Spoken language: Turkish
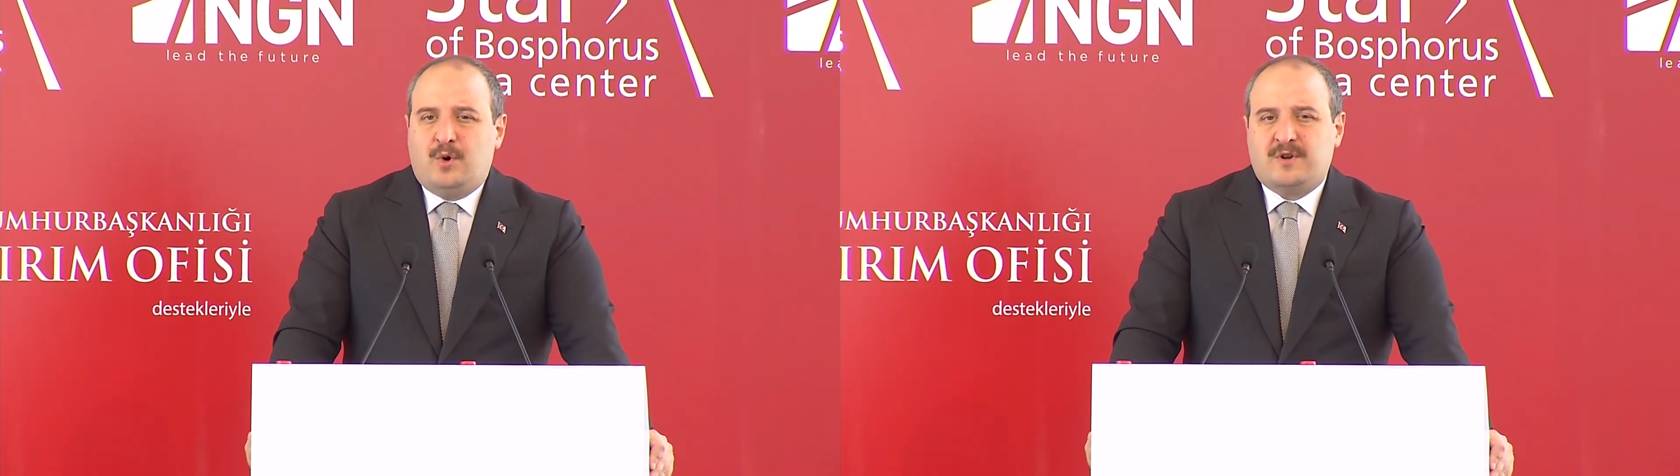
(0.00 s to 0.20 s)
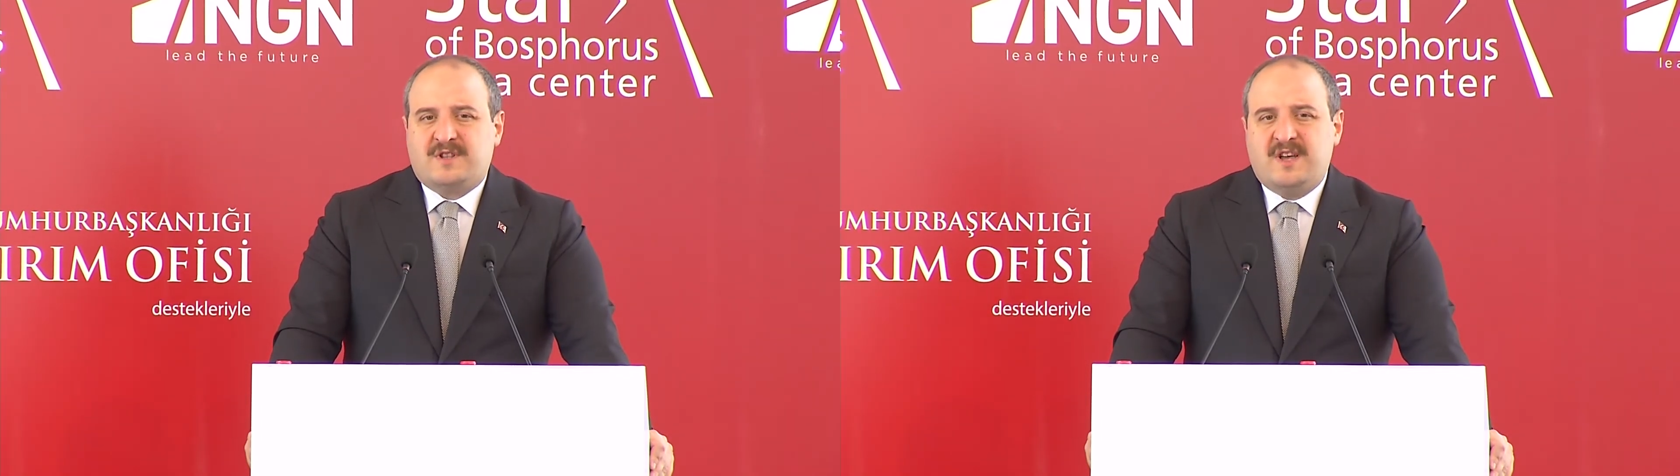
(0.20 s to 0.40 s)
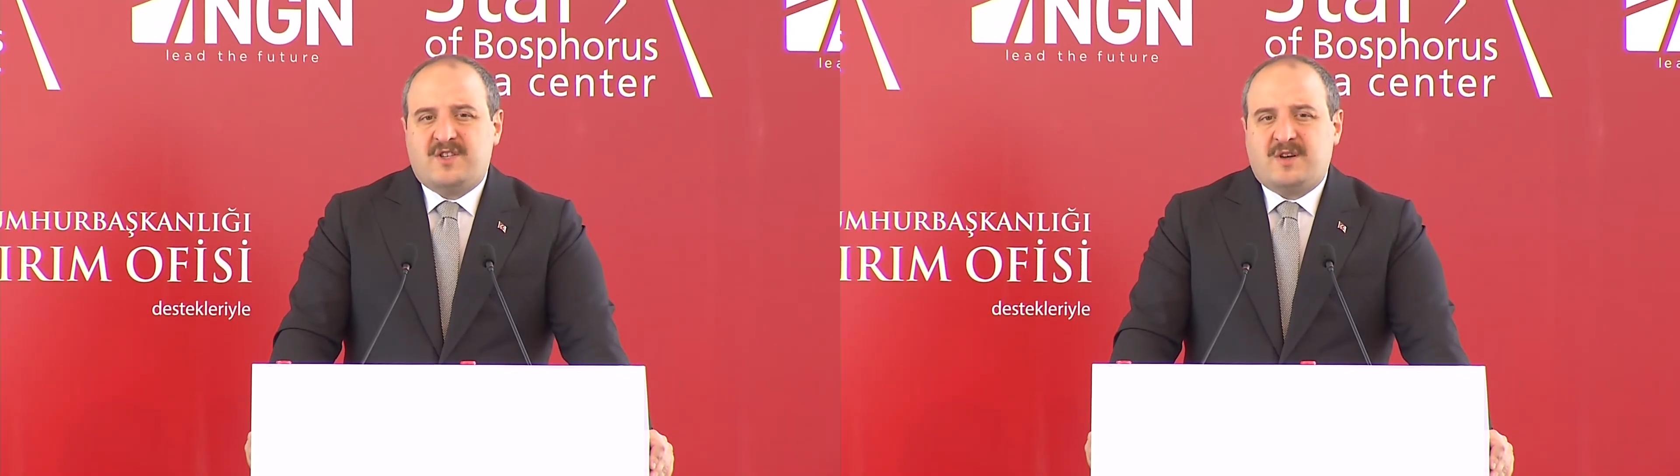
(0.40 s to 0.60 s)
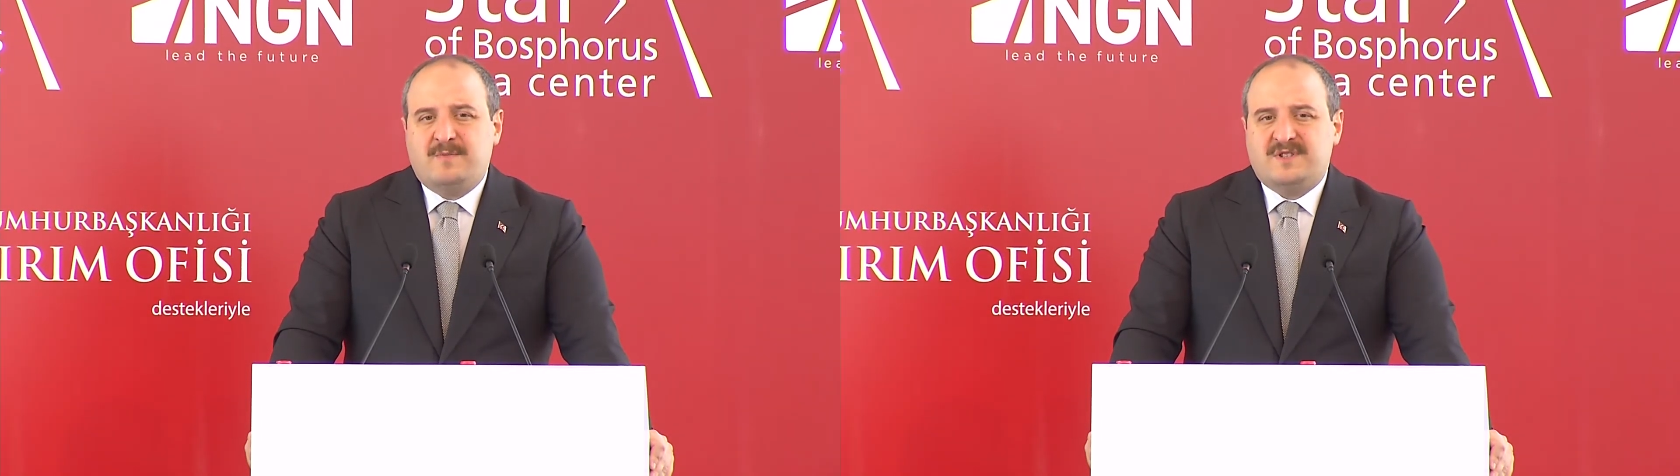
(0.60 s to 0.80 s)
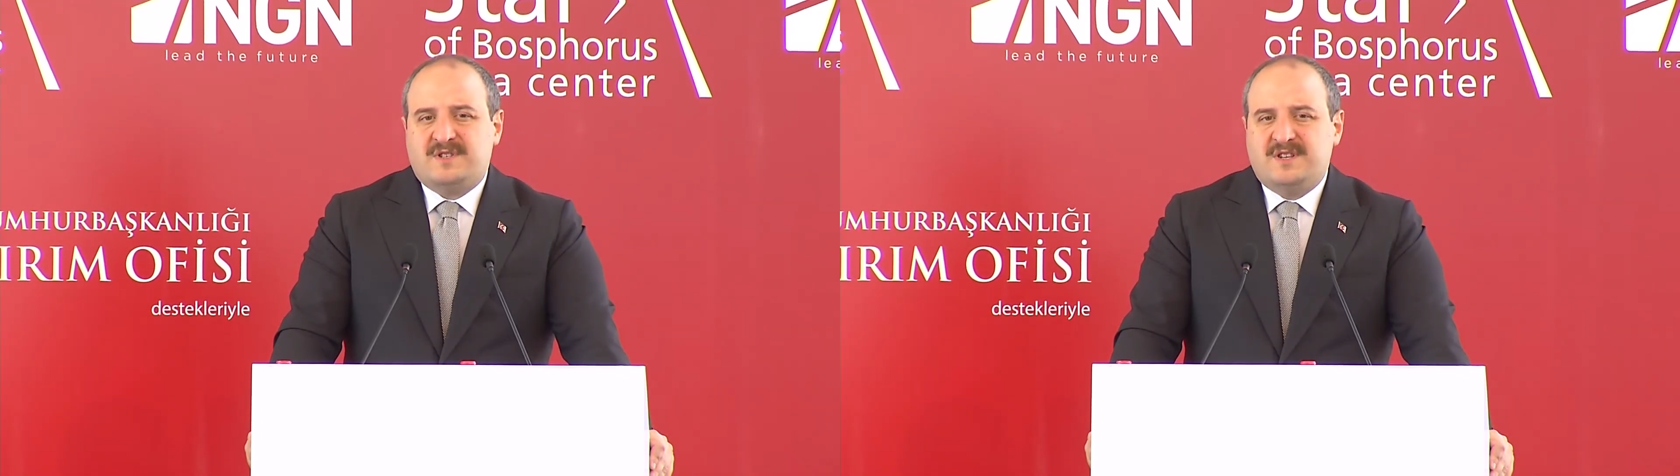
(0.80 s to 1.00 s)
ortaya
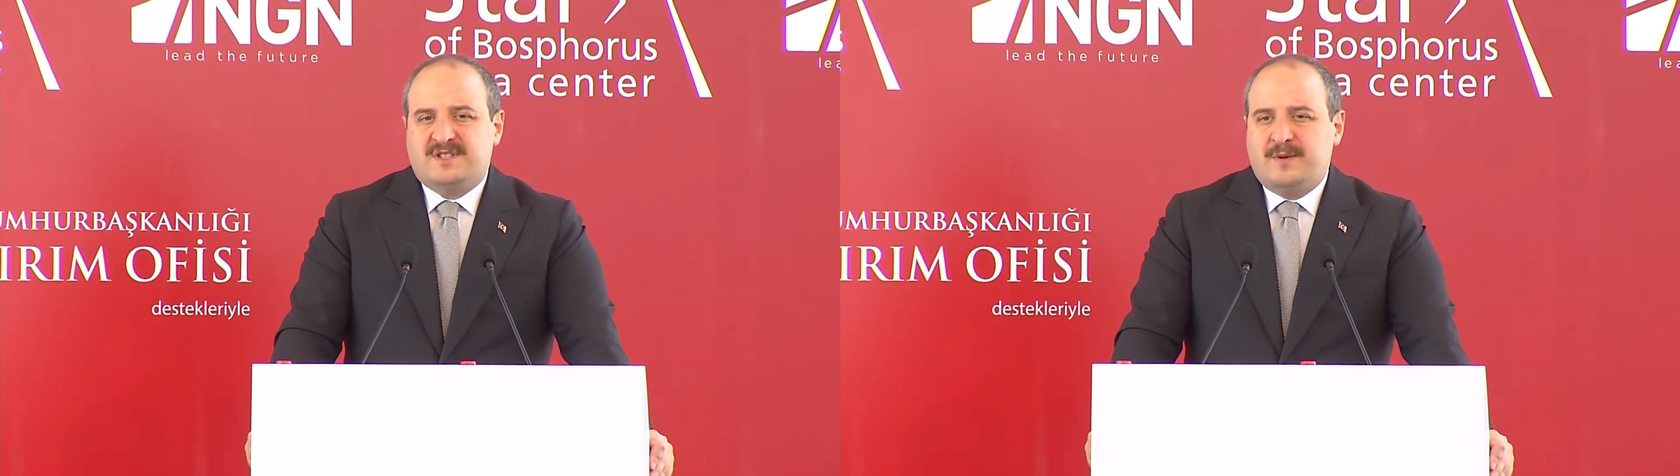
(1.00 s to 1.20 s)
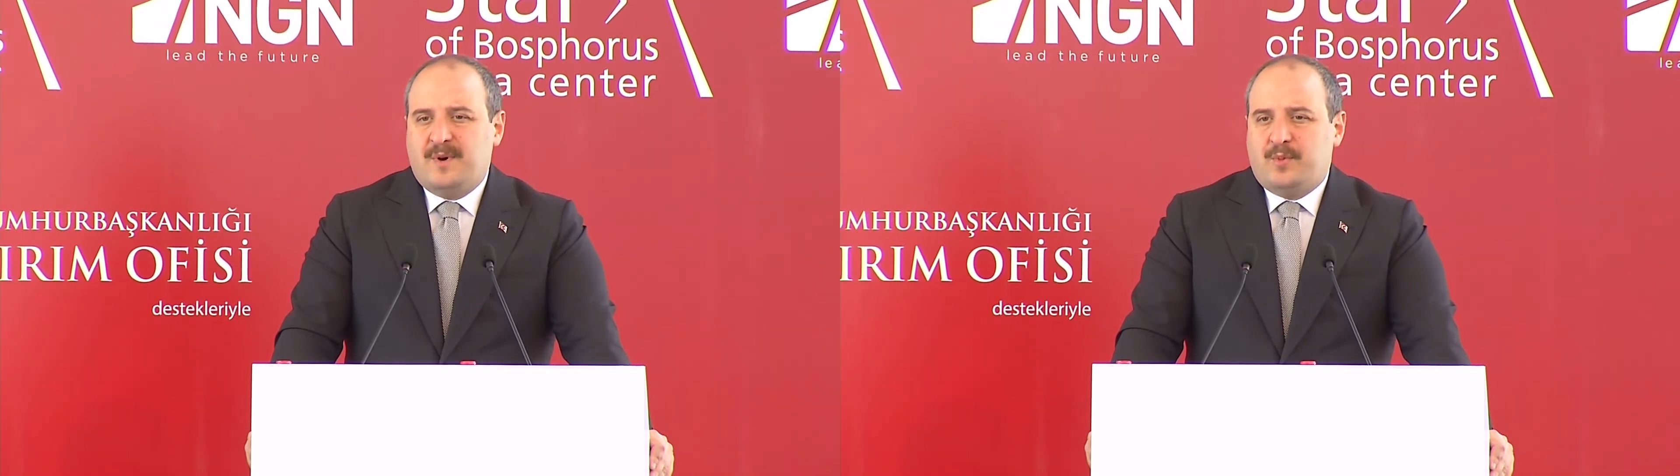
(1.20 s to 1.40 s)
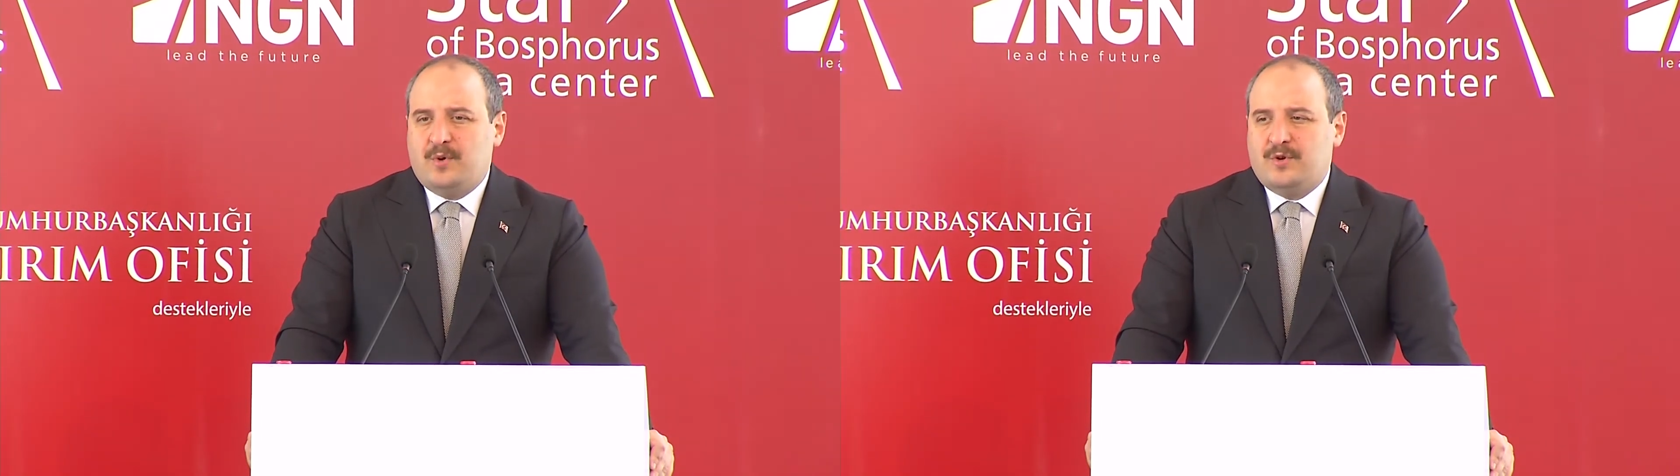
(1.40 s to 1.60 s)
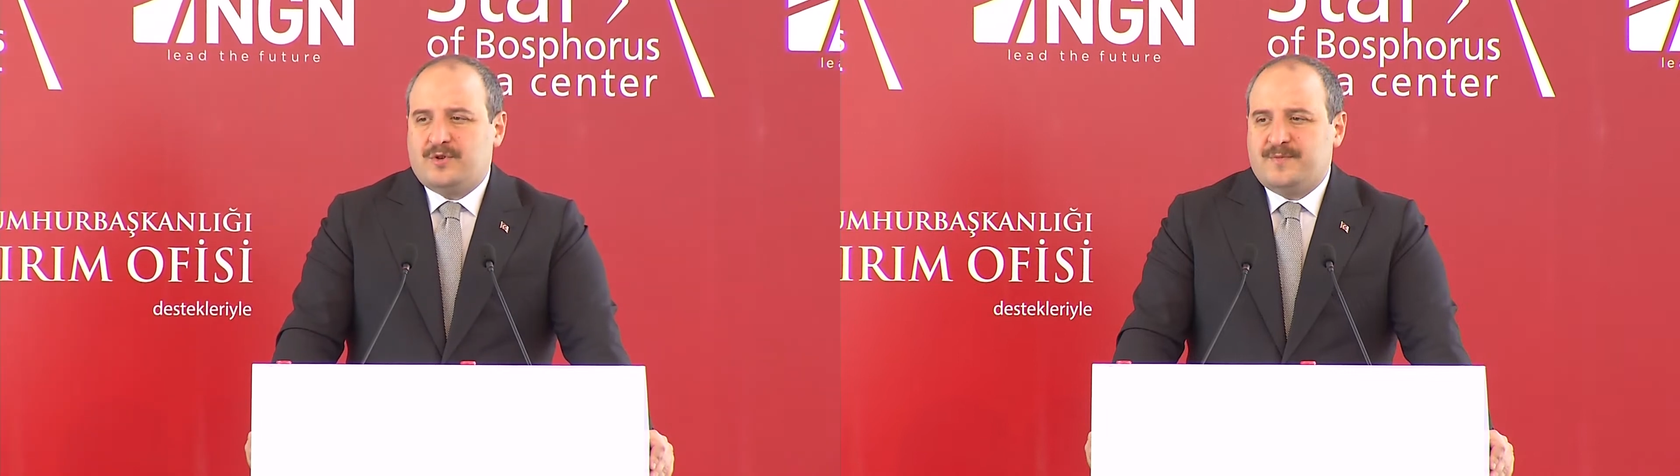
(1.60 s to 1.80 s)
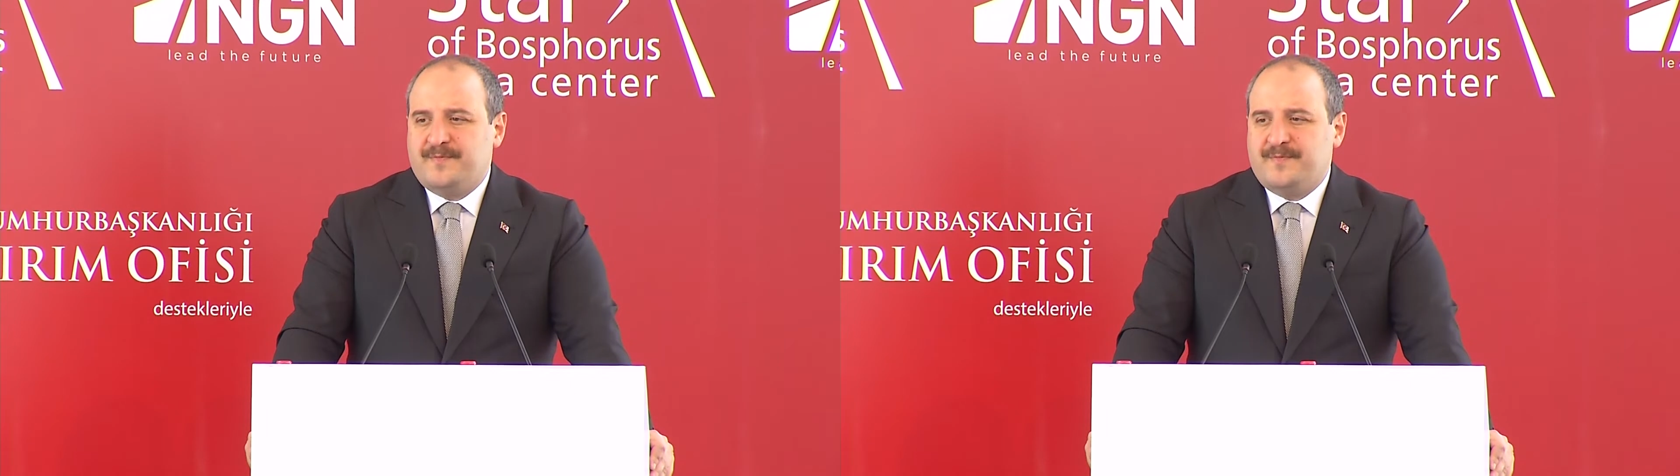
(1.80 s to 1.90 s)
çıkmasına sebep oluyor.